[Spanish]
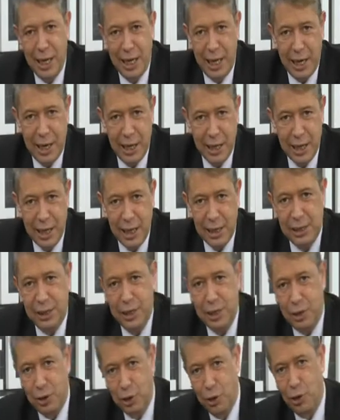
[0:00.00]
Garnica,
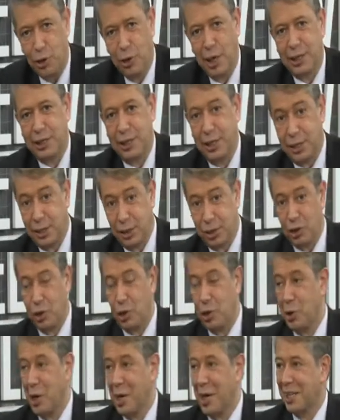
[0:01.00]
psicóloga,
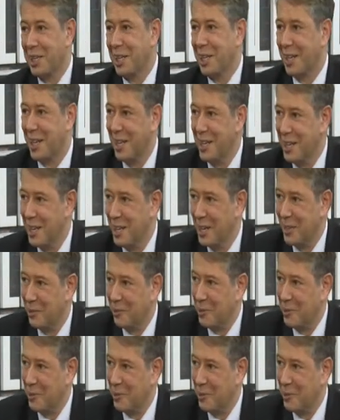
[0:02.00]
sexóloga. ¿Qué tal, Karina?